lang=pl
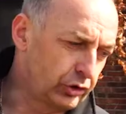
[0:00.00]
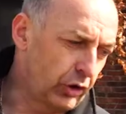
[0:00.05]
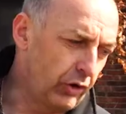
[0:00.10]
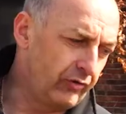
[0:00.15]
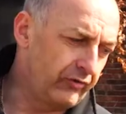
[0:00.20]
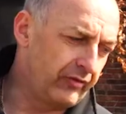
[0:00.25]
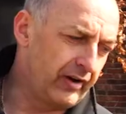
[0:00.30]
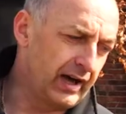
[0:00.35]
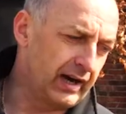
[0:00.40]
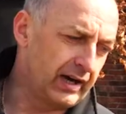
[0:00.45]

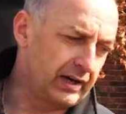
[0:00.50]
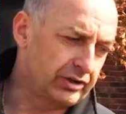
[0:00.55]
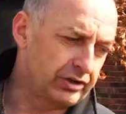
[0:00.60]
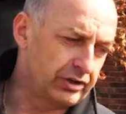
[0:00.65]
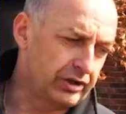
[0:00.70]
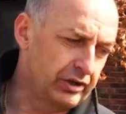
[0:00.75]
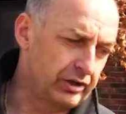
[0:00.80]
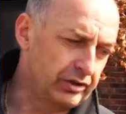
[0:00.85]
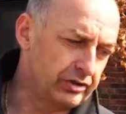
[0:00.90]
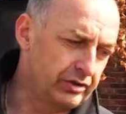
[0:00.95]
towar
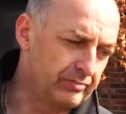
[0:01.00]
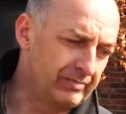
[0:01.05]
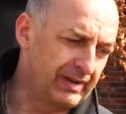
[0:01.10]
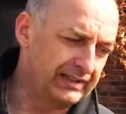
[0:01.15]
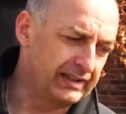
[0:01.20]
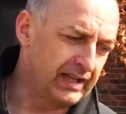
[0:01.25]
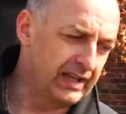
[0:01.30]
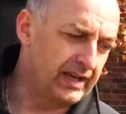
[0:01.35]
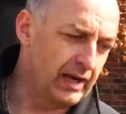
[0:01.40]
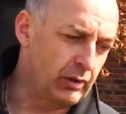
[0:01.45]
czy, czy
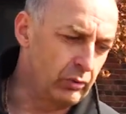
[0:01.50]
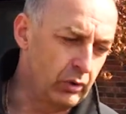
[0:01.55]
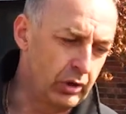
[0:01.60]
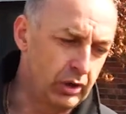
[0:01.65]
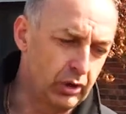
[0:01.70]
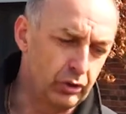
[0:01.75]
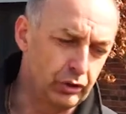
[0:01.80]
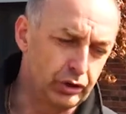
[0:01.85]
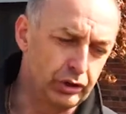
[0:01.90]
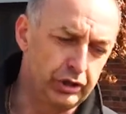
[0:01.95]
materiał
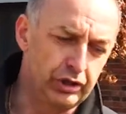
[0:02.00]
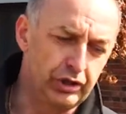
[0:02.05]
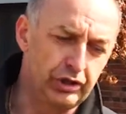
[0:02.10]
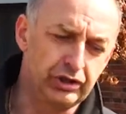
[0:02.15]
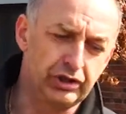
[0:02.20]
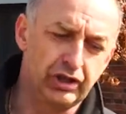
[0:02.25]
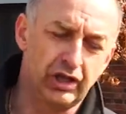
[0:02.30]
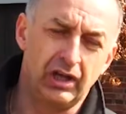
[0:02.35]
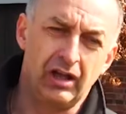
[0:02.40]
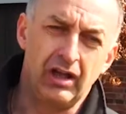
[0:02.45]

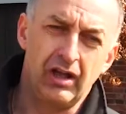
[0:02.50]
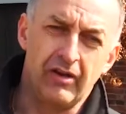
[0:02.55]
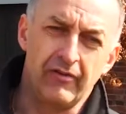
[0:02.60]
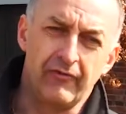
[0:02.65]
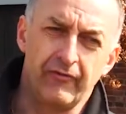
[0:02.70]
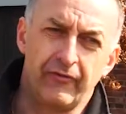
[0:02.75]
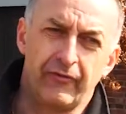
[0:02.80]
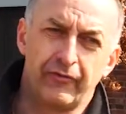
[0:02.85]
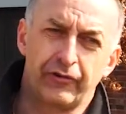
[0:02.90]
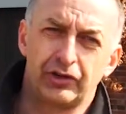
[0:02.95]
roślinny
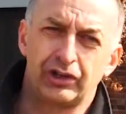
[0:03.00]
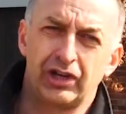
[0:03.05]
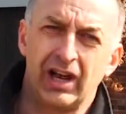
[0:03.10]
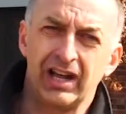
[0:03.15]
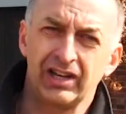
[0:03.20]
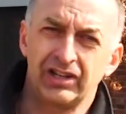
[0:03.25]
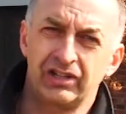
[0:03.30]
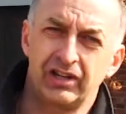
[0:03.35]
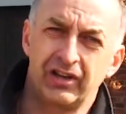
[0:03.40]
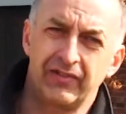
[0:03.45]
w
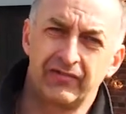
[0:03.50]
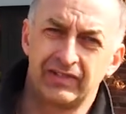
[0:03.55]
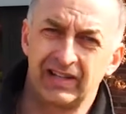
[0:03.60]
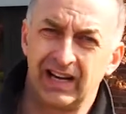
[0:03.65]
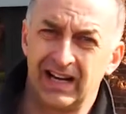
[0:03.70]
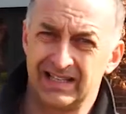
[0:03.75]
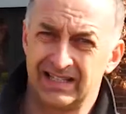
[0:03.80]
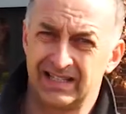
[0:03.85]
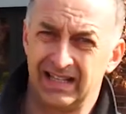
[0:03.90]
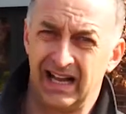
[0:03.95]
czasie
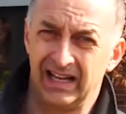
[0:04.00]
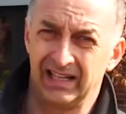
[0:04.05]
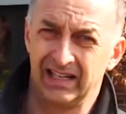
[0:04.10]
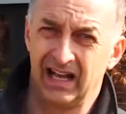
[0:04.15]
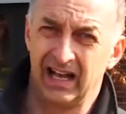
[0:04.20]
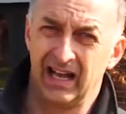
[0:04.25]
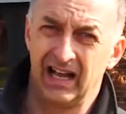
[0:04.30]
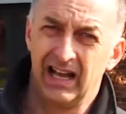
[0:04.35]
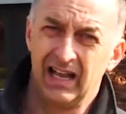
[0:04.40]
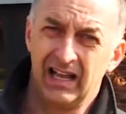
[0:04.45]

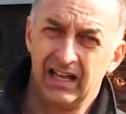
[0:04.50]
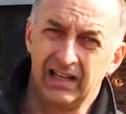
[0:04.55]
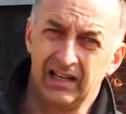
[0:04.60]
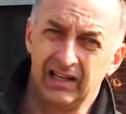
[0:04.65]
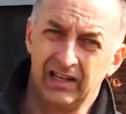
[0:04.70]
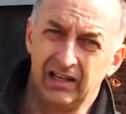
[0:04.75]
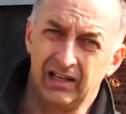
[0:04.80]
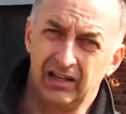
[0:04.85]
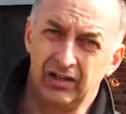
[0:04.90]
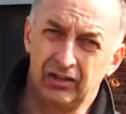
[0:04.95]
wzrastania. E,
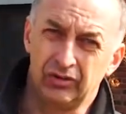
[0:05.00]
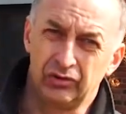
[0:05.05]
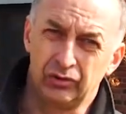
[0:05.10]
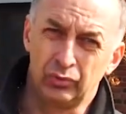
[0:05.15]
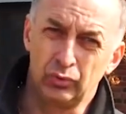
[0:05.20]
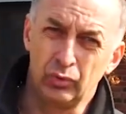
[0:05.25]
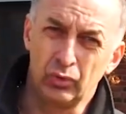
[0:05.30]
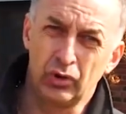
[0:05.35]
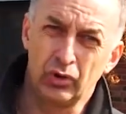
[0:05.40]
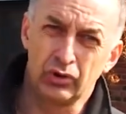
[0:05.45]

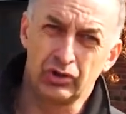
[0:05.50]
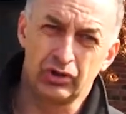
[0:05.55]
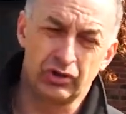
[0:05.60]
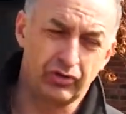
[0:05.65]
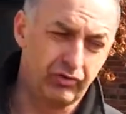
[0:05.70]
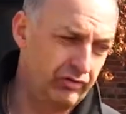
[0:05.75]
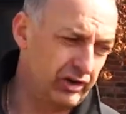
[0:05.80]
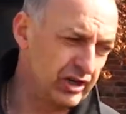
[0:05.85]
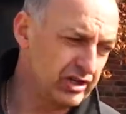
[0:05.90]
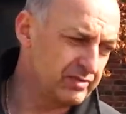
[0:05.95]
długość
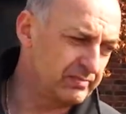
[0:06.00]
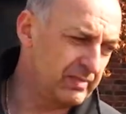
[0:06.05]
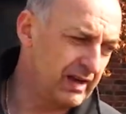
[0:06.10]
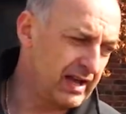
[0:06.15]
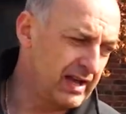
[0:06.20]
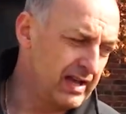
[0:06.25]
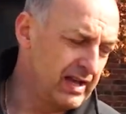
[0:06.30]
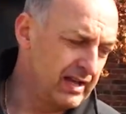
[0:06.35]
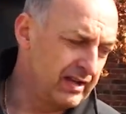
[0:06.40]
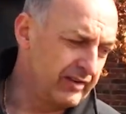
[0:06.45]

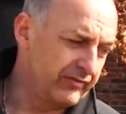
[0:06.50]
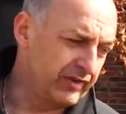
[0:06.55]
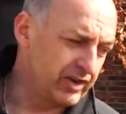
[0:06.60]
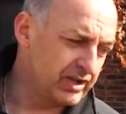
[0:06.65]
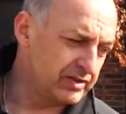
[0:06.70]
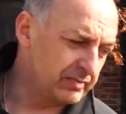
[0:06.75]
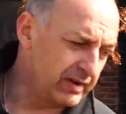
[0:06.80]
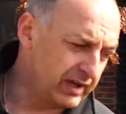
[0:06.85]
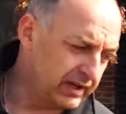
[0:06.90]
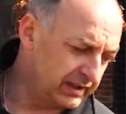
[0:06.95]
wierzba,
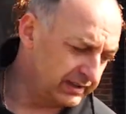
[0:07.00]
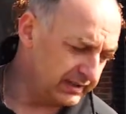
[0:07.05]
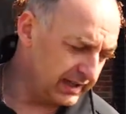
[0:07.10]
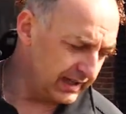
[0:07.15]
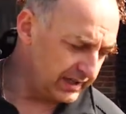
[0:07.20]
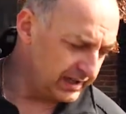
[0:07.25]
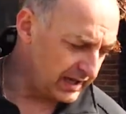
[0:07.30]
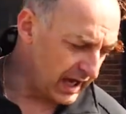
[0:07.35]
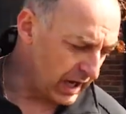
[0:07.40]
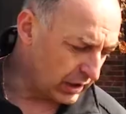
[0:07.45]
wierzba
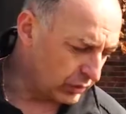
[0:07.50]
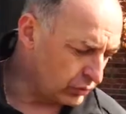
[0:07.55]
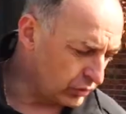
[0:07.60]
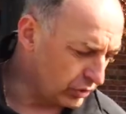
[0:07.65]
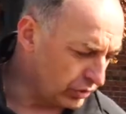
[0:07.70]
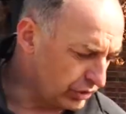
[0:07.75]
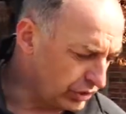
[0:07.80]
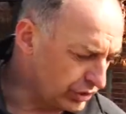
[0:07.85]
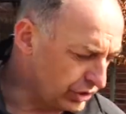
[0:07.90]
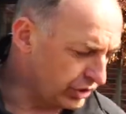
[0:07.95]
generalnie
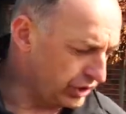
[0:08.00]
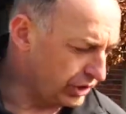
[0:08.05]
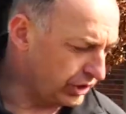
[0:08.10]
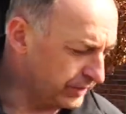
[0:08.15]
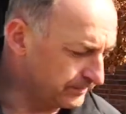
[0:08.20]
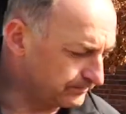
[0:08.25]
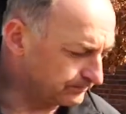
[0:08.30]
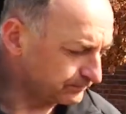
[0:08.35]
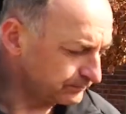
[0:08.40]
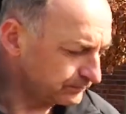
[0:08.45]
Hakuro
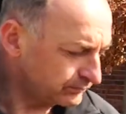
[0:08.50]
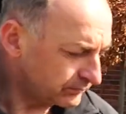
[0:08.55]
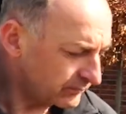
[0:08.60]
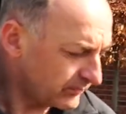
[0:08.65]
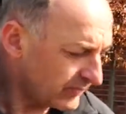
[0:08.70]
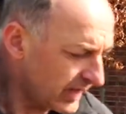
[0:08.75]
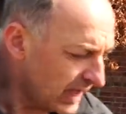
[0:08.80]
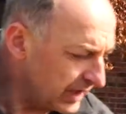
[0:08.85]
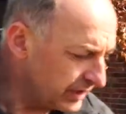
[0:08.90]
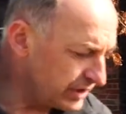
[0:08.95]
Nishiki
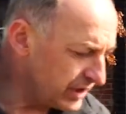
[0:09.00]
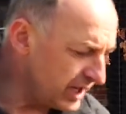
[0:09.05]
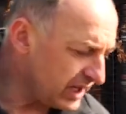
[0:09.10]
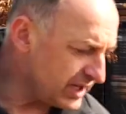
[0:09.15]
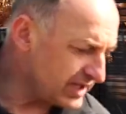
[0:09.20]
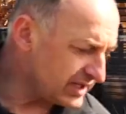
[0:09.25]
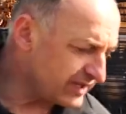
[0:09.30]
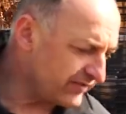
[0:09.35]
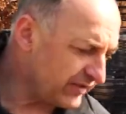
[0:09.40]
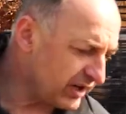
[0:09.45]
nie
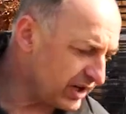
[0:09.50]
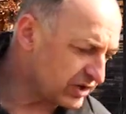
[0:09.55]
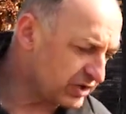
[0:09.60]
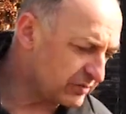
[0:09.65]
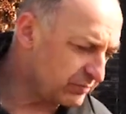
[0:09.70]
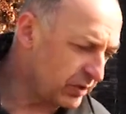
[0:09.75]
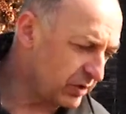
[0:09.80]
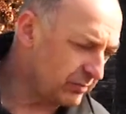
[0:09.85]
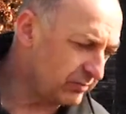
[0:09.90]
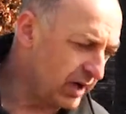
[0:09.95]
jest
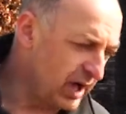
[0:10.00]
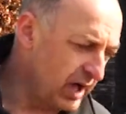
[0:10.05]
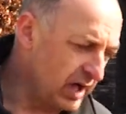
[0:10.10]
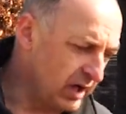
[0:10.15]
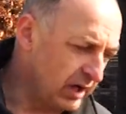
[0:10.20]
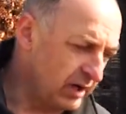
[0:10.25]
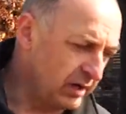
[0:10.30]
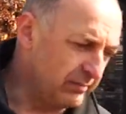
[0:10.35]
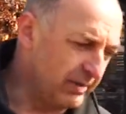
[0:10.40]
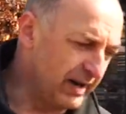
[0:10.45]
wierzbą
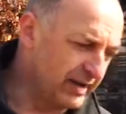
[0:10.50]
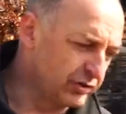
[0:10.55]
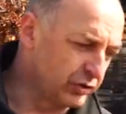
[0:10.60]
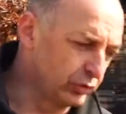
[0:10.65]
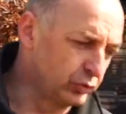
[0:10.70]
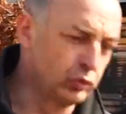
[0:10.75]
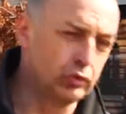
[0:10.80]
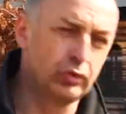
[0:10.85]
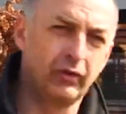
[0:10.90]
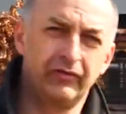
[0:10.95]
bardzo
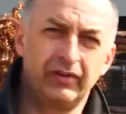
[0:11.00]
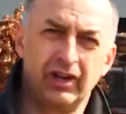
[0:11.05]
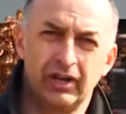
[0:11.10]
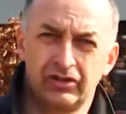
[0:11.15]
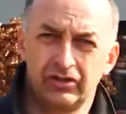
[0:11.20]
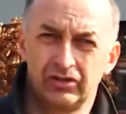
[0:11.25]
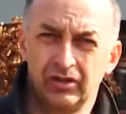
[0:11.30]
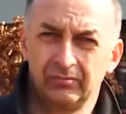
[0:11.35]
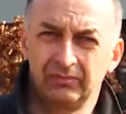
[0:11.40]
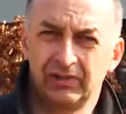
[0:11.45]

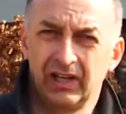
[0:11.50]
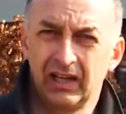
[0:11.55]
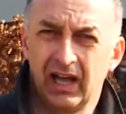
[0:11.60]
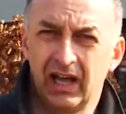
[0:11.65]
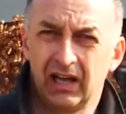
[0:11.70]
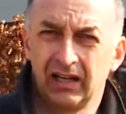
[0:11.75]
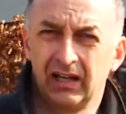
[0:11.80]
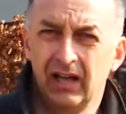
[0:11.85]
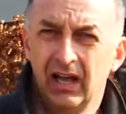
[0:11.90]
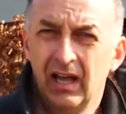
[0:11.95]
długowieczną, tak
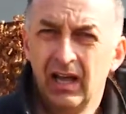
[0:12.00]
jak